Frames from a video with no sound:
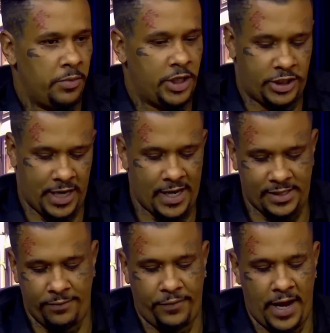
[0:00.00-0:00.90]
Que se
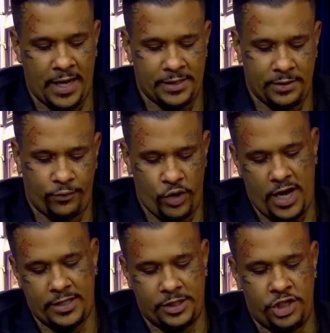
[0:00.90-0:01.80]
essa frase foi
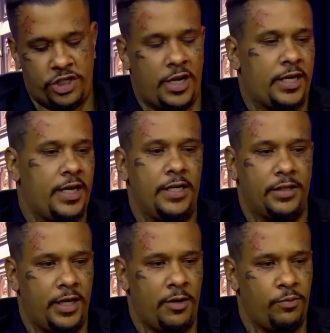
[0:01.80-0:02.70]
racista naquele
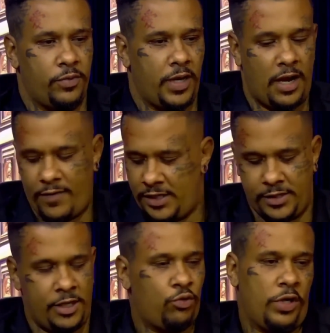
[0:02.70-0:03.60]
tempo, ela vai
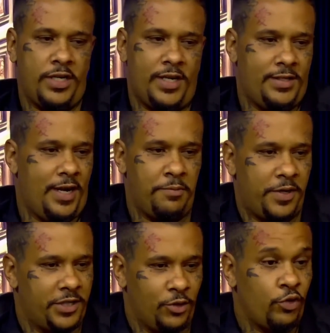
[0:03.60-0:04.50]
ser em todas as épocas.
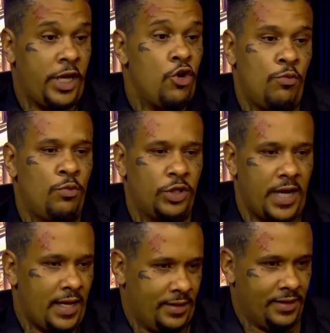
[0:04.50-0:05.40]
Sim, não sim. tem como
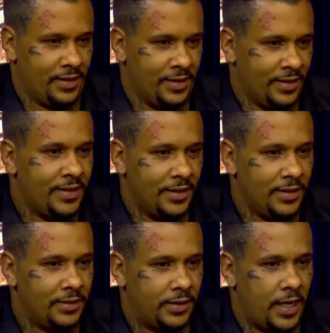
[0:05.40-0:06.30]
mudar. Sim.
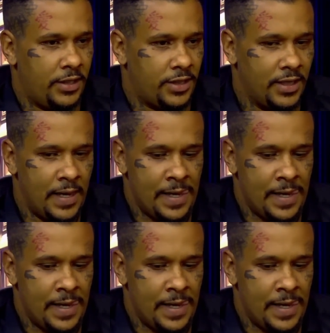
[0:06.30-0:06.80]
Entende?